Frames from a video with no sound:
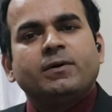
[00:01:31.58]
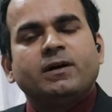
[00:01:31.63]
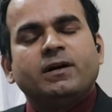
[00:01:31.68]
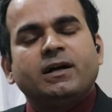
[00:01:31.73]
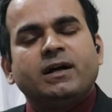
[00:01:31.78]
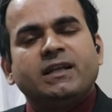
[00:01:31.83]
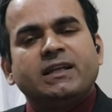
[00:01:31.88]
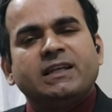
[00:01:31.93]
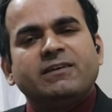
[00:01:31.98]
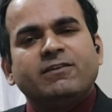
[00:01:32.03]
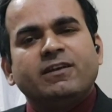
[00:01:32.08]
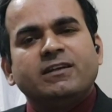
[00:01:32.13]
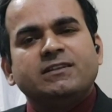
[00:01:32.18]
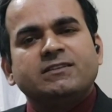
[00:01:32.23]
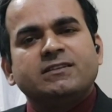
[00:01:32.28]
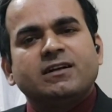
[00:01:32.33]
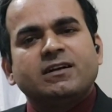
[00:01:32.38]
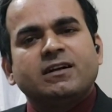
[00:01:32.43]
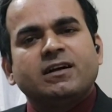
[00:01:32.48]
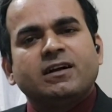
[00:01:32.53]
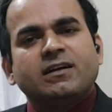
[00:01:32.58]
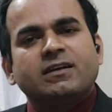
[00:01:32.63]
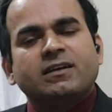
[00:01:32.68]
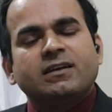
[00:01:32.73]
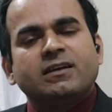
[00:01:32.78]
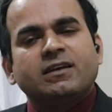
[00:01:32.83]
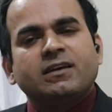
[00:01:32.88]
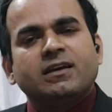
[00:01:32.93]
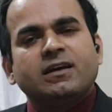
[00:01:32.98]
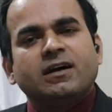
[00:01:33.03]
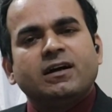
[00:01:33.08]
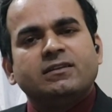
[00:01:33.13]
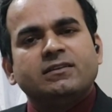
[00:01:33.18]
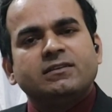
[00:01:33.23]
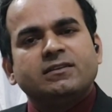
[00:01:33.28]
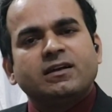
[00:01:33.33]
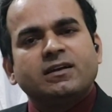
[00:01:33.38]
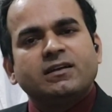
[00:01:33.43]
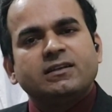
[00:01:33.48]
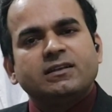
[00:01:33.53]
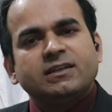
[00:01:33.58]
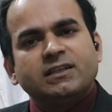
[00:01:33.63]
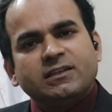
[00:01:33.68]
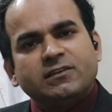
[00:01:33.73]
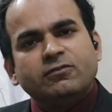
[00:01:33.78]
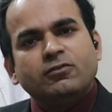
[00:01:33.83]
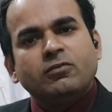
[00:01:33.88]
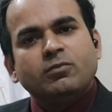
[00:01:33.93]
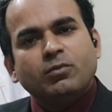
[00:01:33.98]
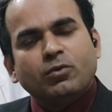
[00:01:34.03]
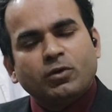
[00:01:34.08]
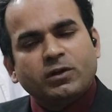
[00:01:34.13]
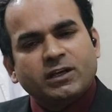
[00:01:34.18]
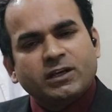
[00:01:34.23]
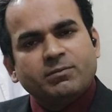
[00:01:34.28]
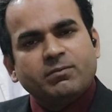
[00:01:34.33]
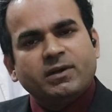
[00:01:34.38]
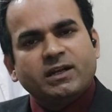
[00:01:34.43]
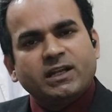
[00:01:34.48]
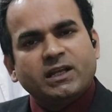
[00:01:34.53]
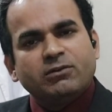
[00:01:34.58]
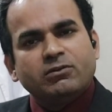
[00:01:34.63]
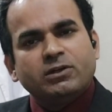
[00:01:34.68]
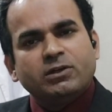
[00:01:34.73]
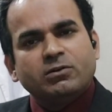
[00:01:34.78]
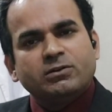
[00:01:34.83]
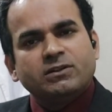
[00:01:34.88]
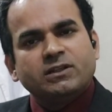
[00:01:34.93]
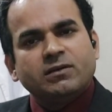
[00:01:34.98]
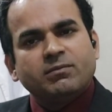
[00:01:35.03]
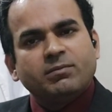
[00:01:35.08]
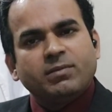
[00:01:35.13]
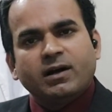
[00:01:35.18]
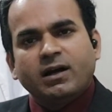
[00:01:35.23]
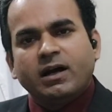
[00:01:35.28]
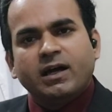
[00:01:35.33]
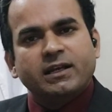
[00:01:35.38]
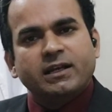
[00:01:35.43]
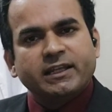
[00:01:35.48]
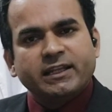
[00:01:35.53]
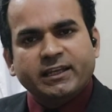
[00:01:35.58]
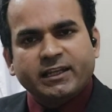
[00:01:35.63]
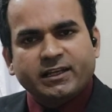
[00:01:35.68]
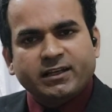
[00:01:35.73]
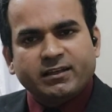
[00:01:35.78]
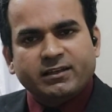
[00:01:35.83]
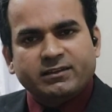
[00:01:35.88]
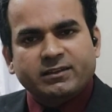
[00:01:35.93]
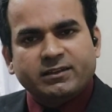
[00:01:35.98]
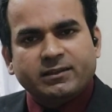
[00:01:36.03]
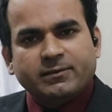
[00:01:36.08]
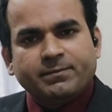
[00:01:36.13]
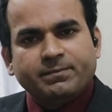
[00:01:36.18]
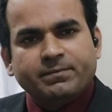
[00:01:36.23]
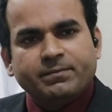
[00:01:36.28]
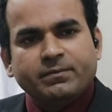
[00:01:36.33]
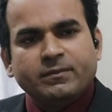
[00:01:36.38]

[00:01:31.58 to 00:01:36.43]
पखाने वाली जगह के अंदर ही वो मौके बने हुए होते हैं बाहर नहीं निकलते